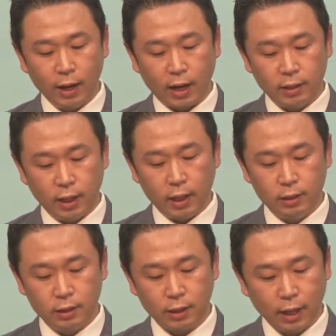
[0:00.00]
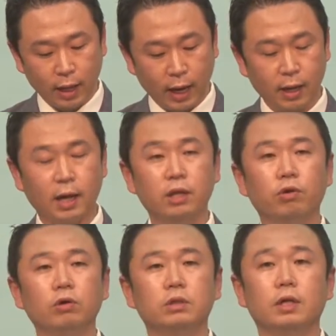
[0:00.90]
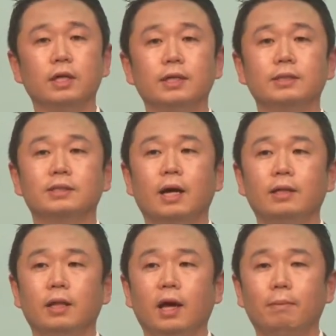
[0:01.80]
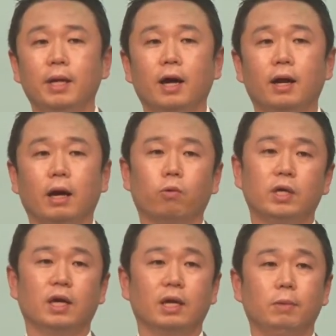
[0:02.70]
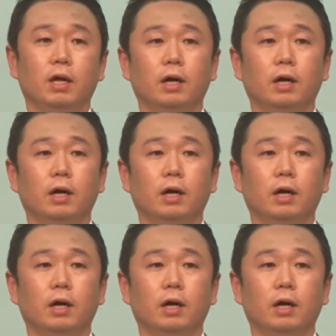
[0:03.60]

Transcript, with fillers: 하늘에 있는 악한 영들을 상대함이라 라고 이야기합니다.